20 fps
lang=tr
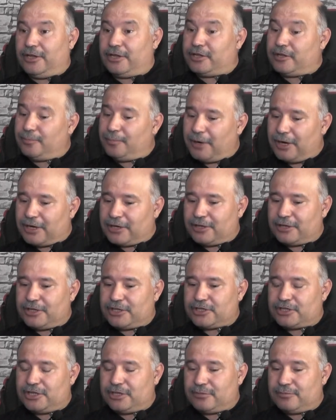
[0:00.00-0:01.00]
Ekip
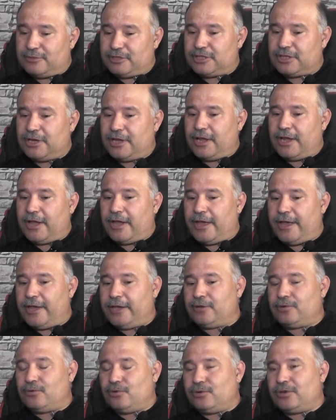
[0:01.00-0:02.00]
arkadaşlarımız
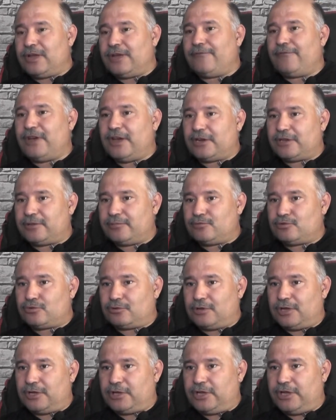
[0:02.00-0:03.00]
en önem verdiğimiz
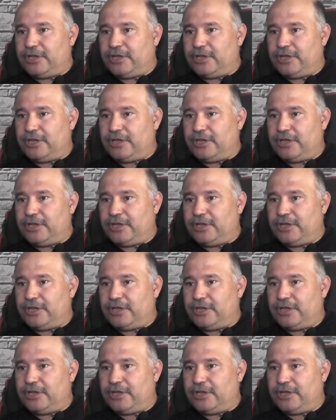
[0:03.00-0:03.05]
olay.